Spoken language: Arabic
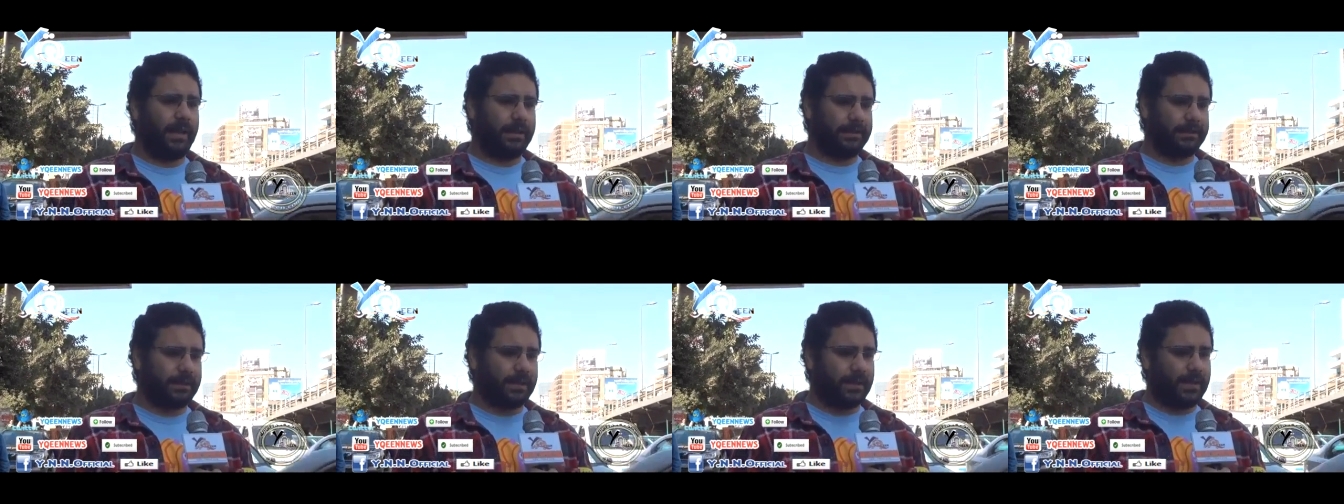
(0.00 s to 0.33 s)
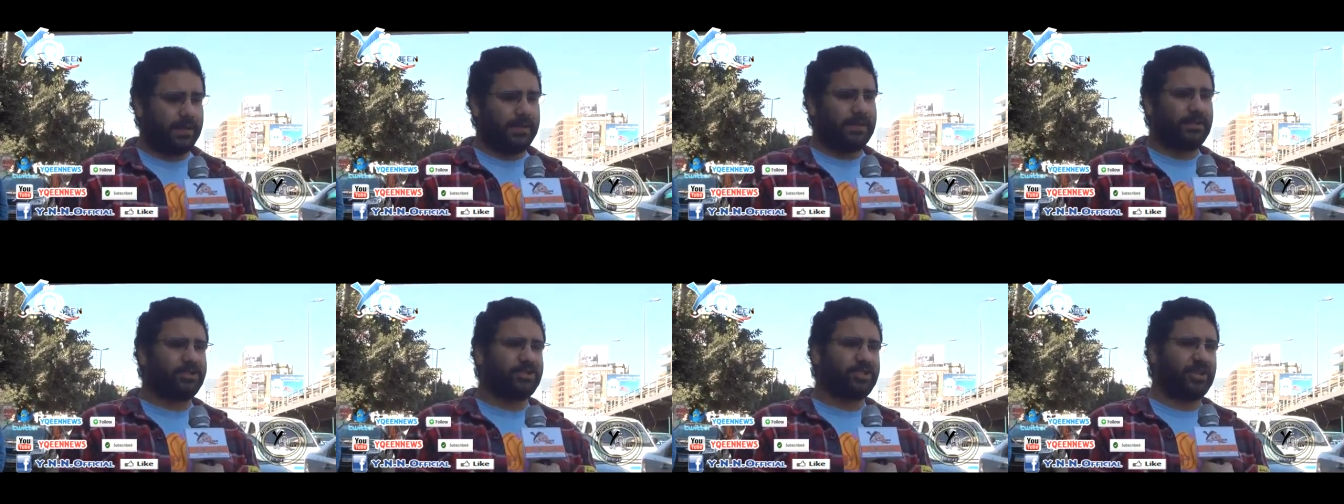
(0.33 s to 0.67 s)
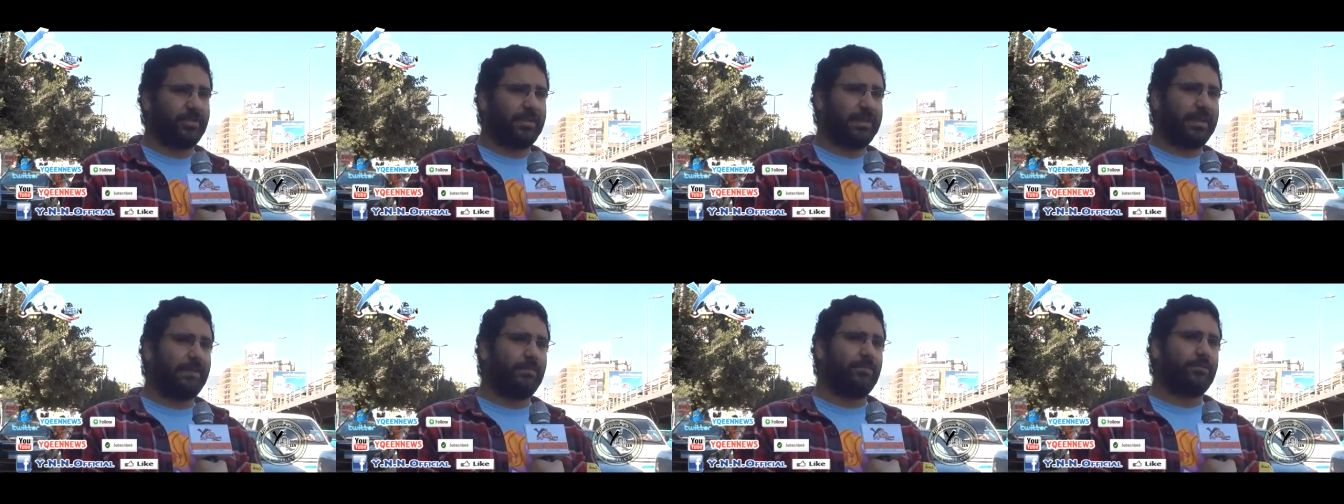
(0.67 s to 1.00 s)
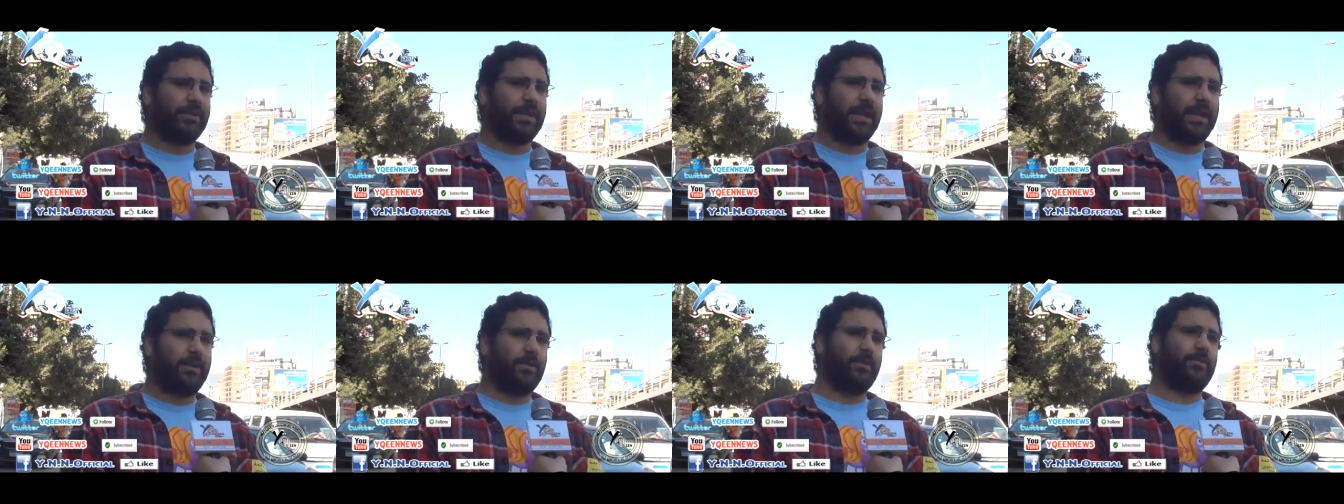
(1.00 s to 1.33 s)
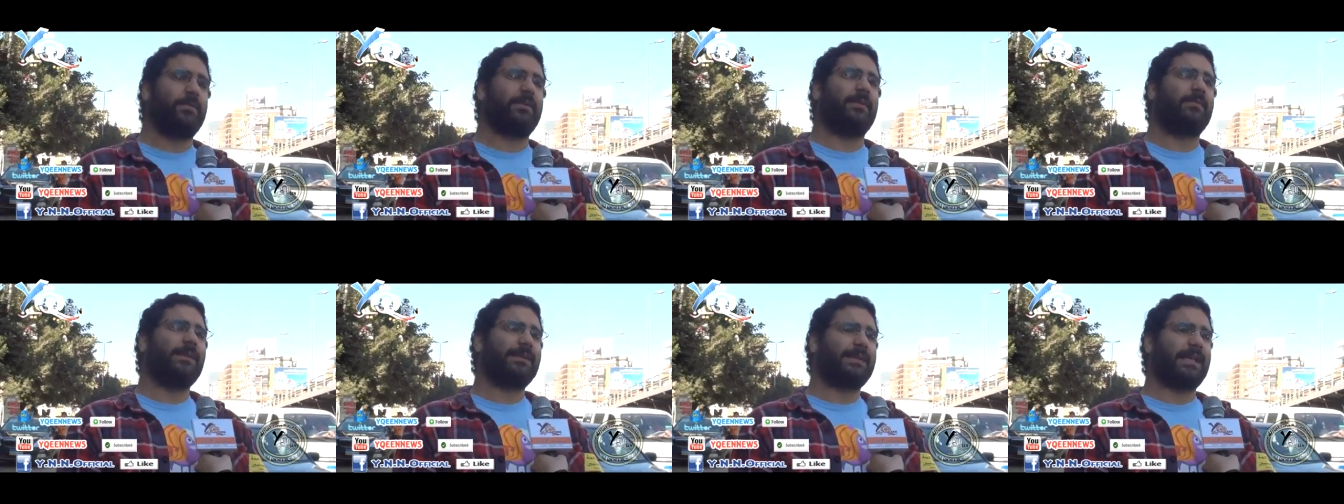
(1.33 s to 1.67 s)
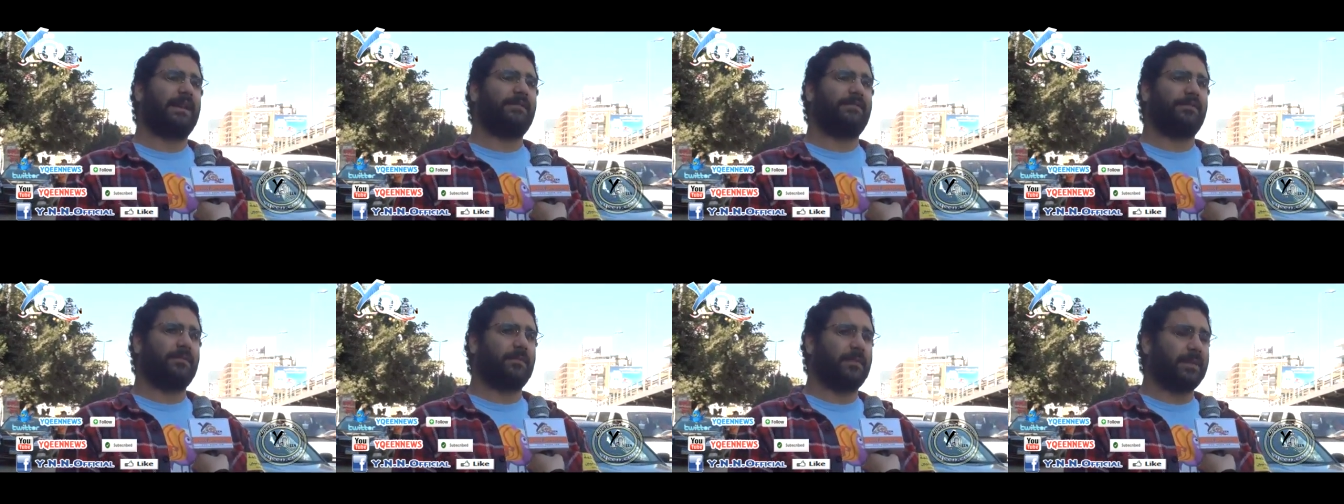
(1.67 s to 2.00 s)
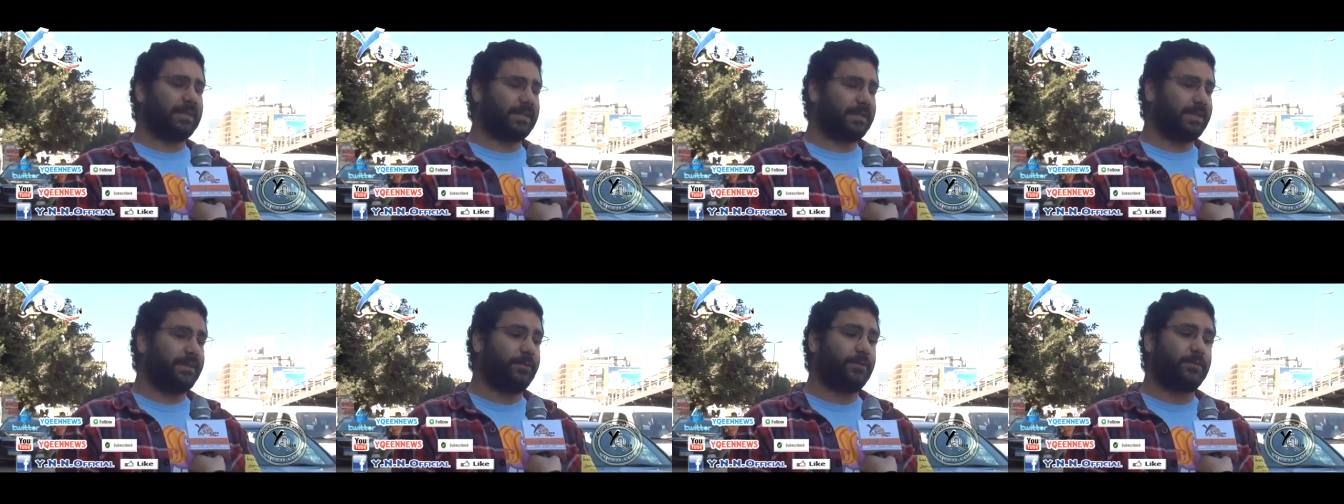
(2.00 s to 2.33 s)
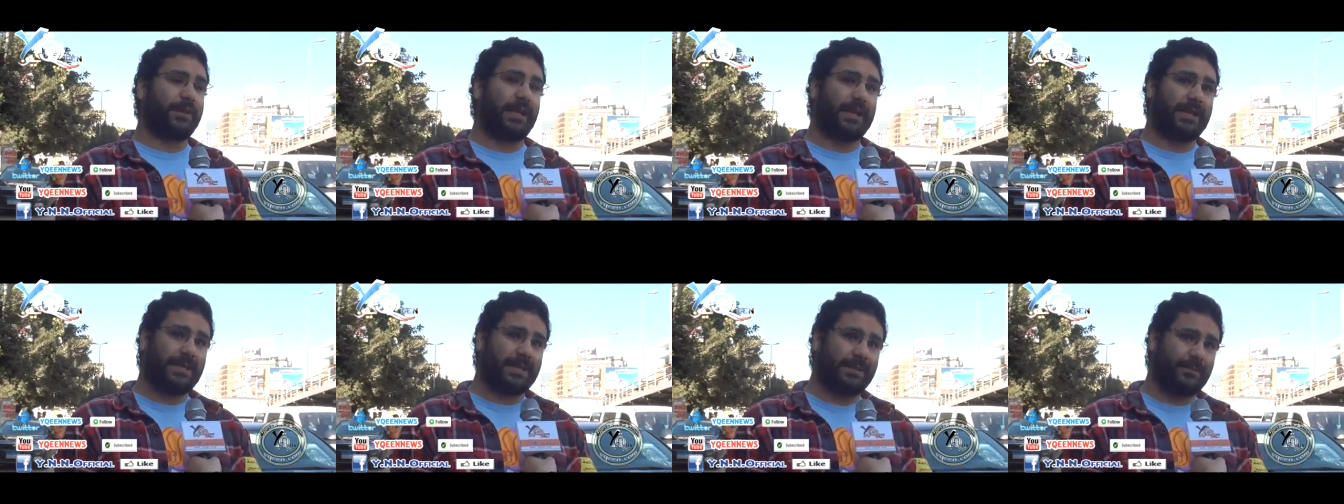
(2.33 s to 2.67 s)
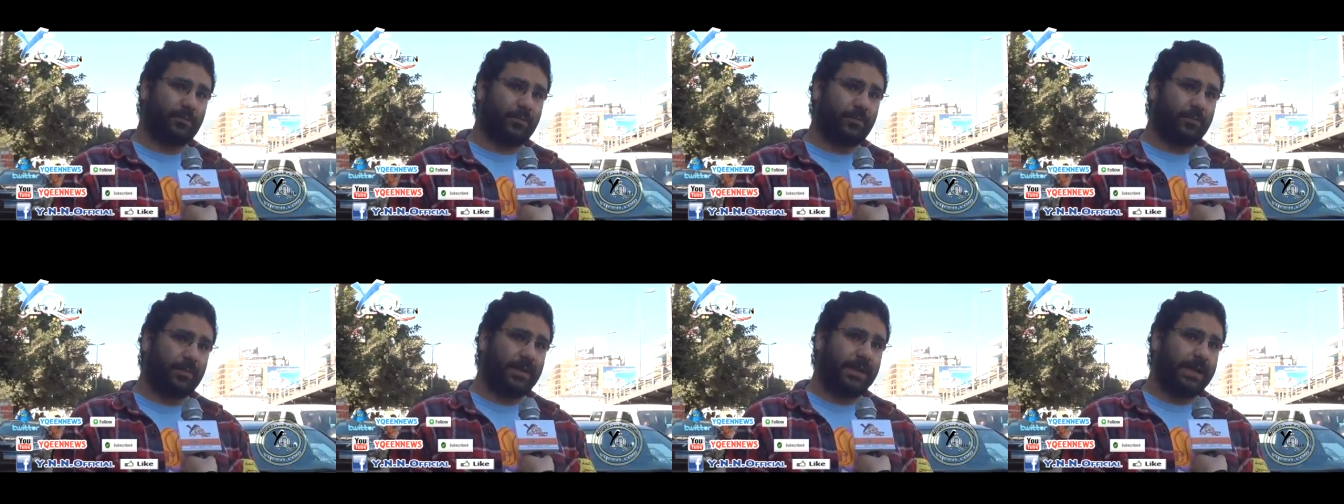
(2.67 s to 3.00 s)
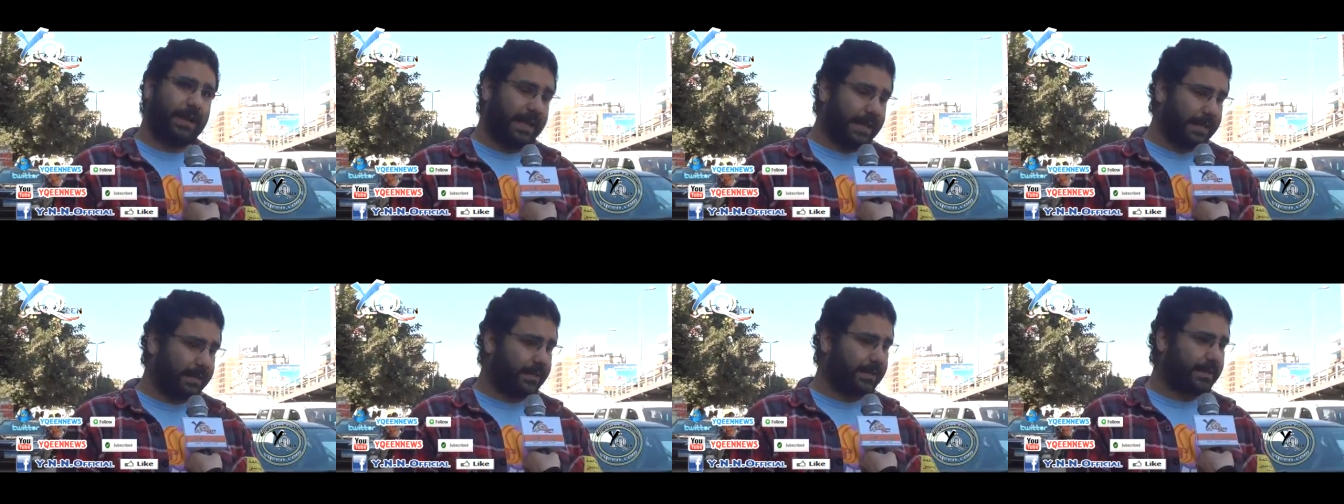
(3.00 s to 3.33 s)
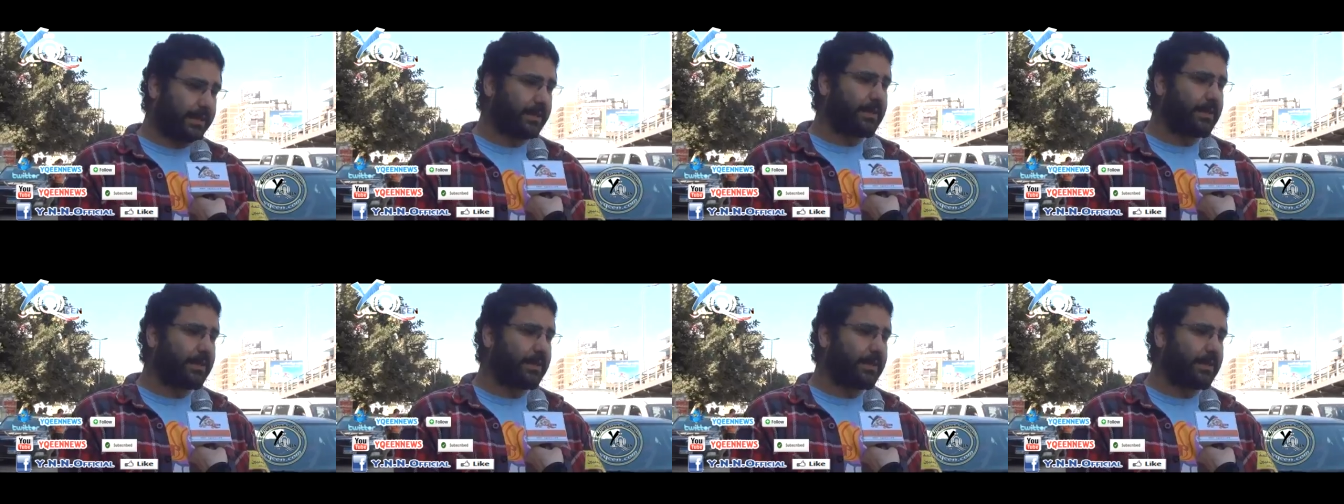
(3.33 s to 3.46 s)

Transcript: اعتقال الشباب ونقلهم للمتحف المصري وتعذيبهم هناك